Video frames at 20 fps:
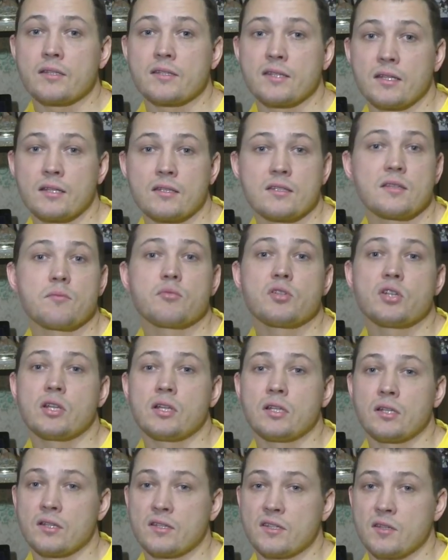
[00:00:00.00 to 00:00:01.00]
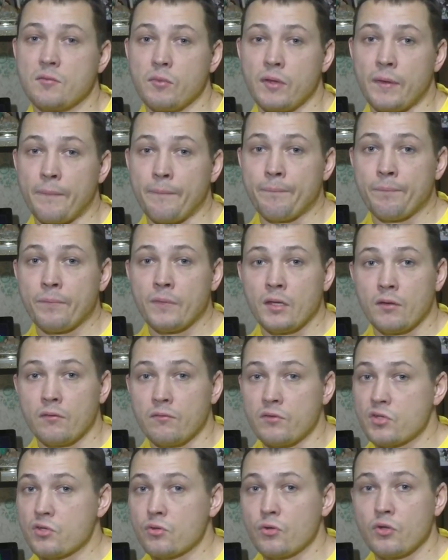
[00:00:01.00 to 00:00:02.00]
ценности пчелиной семье.
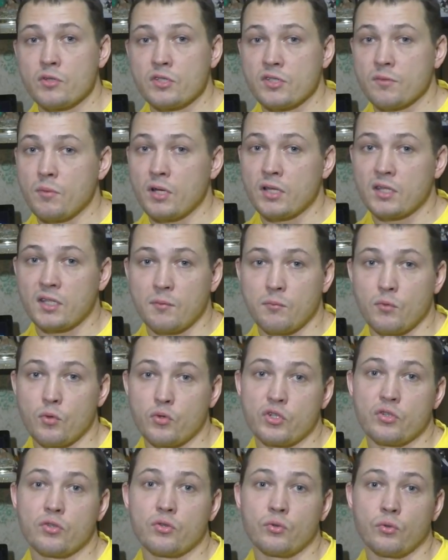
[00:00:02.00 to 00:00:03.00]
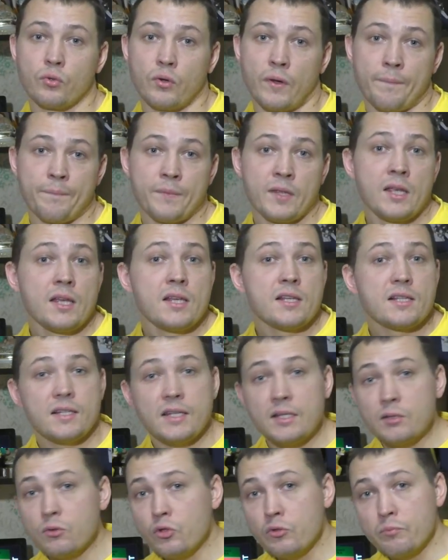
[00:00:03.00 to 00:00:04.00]
Весной с матками очень туго.
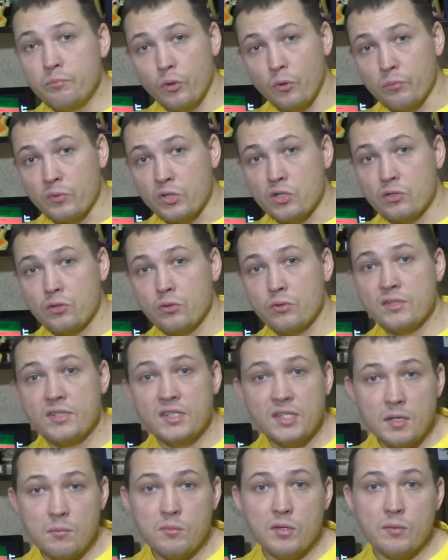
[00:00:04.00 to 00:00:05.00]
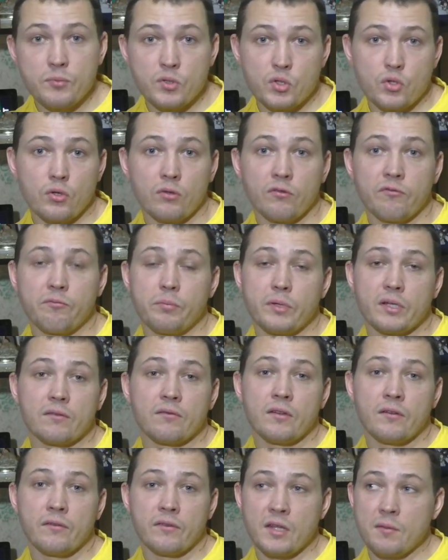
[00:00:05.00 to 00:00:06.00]
Следует помнить, что семьи пчел в
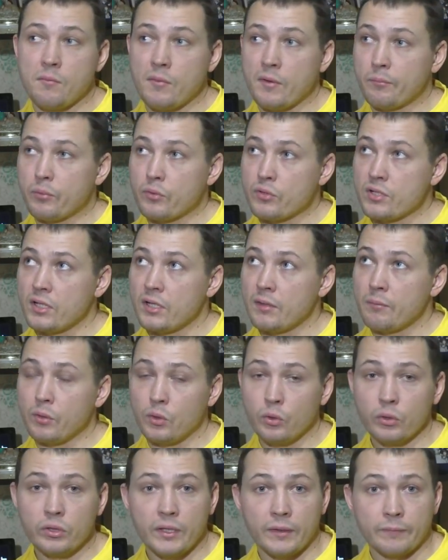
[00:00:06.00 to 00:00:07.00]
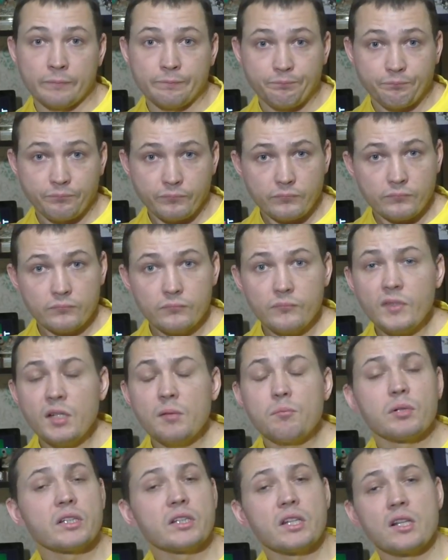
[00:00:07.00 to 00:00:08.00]
первое время после облета
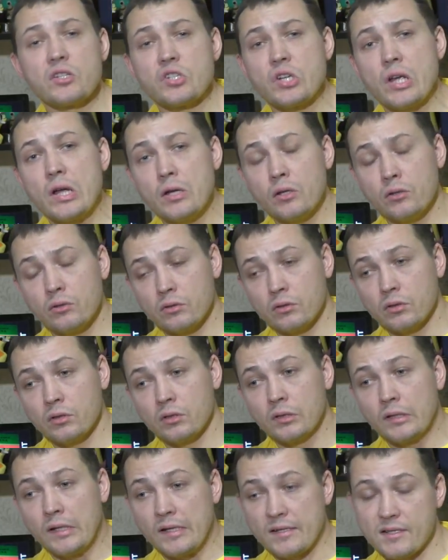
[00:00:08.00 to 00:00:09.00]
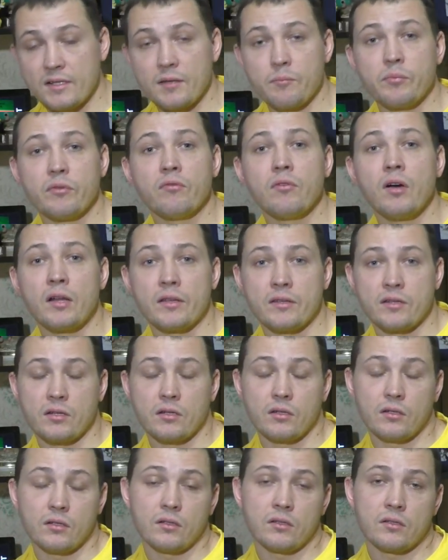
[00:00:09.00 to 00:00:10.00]
продолжают э, ослабевать
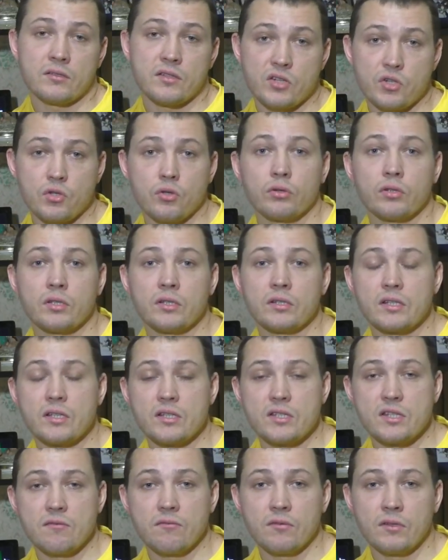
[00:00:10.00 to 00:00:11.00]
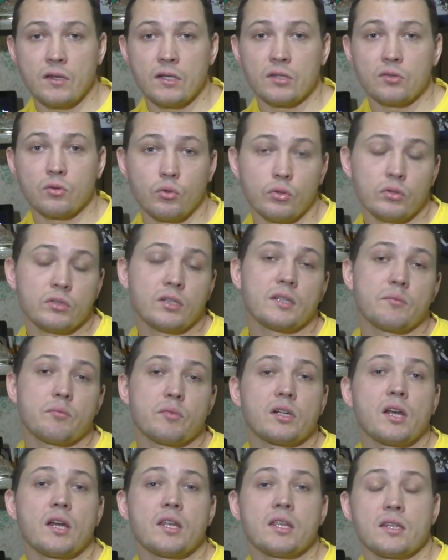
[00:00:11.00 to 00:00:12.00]
э, за счет интенсивного отхода,
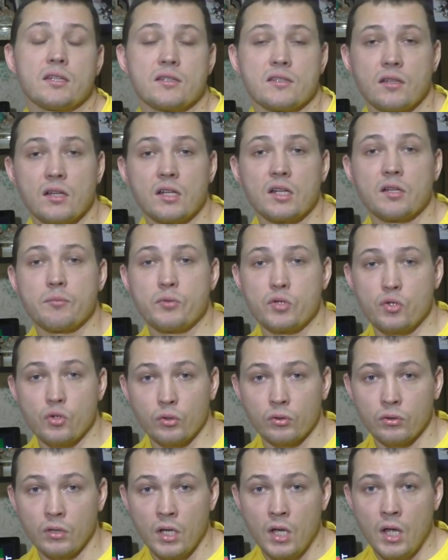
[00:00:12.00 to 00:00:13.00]
отмирания старых пчел.